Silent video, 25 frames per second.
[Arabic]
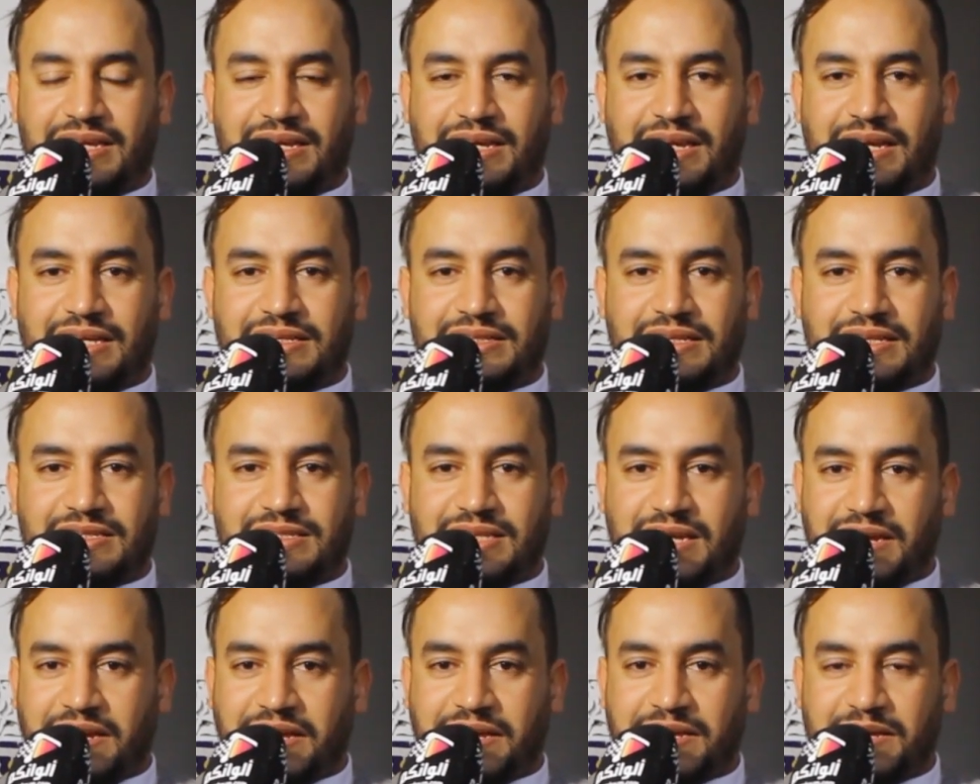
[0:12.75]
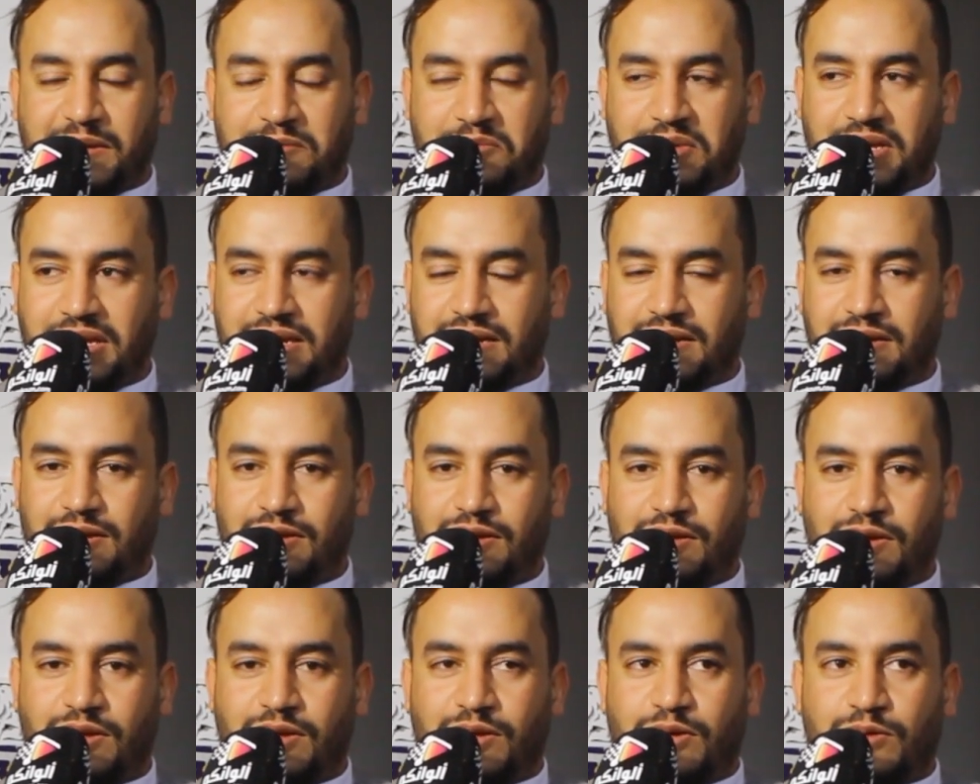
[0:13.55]
اللي عندها تاريخ كبير
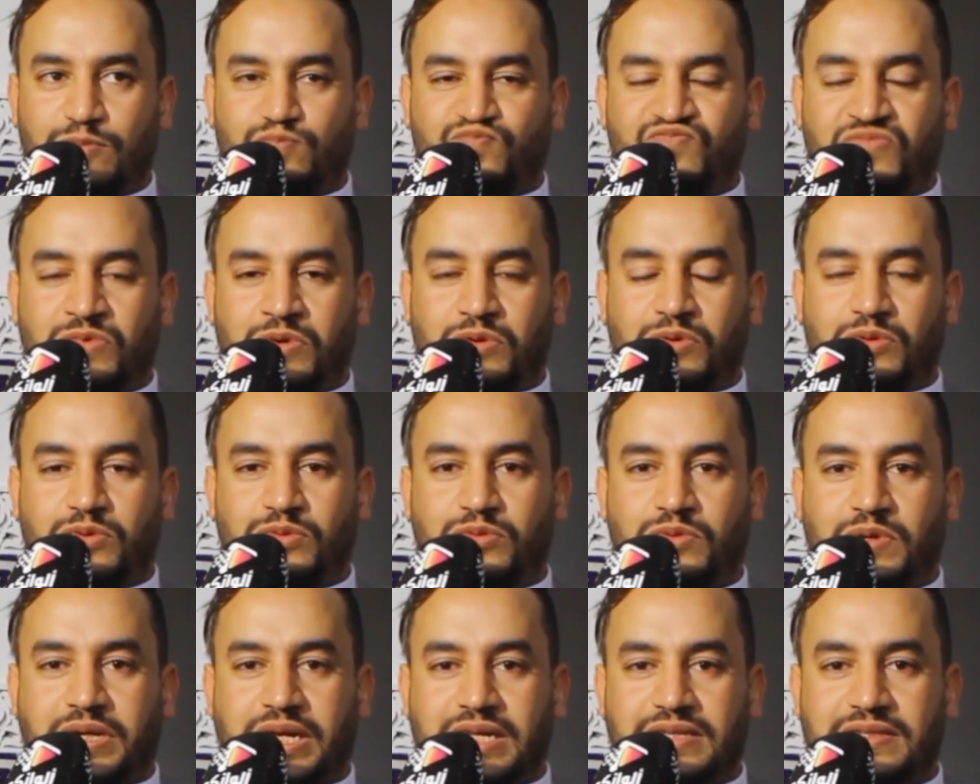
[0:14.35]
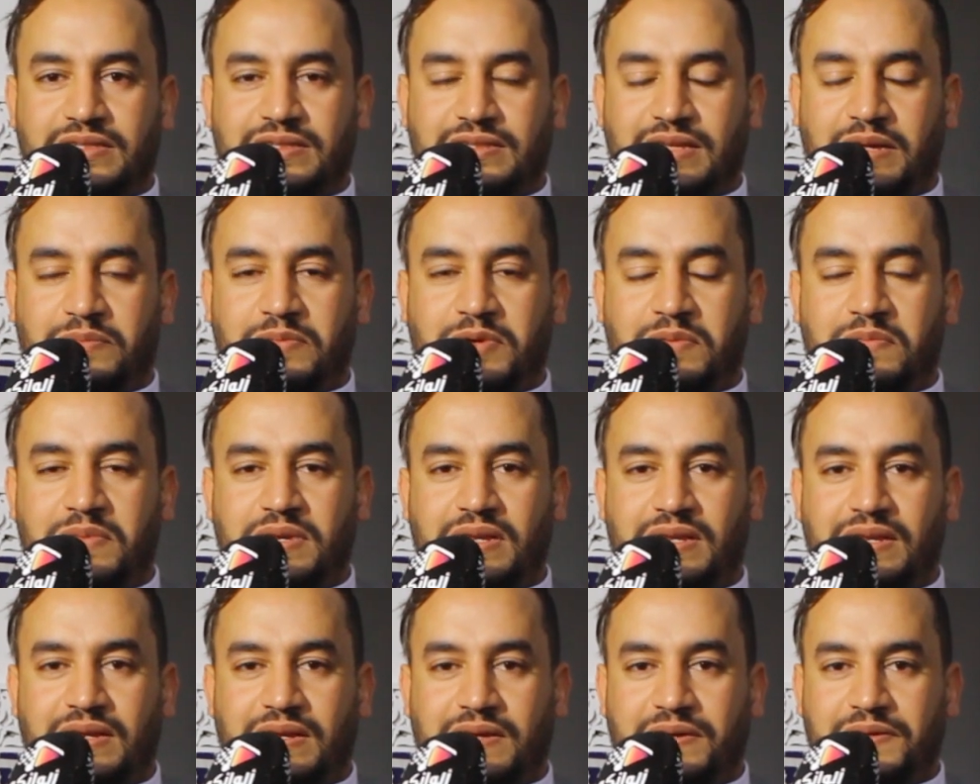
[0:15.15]
وكنت زعما
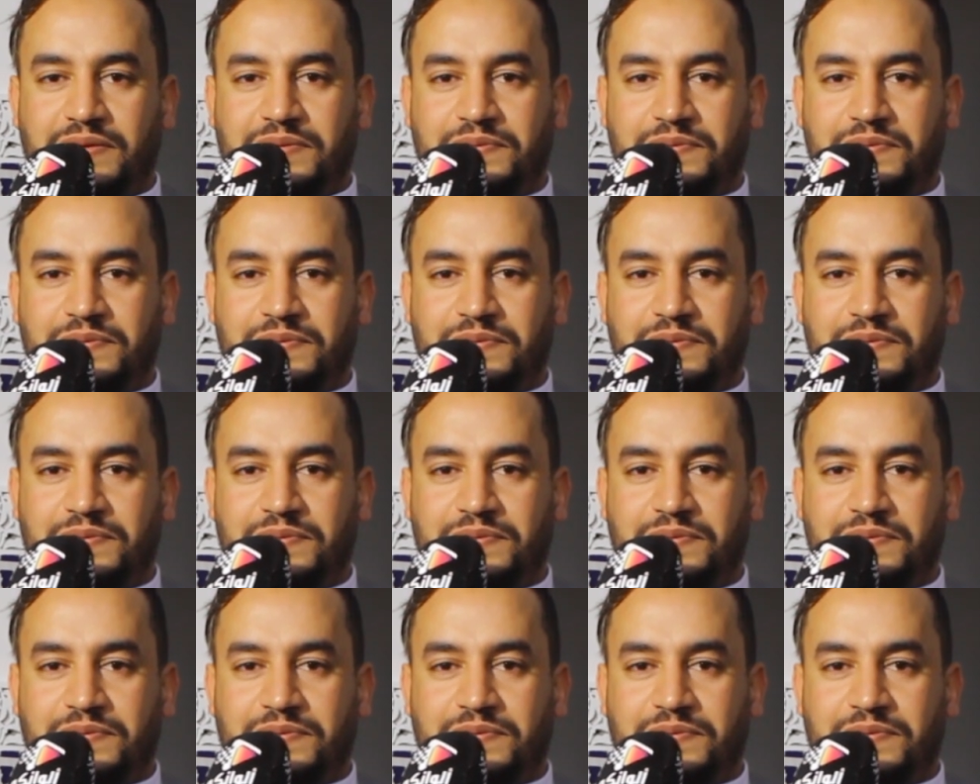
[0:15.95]
من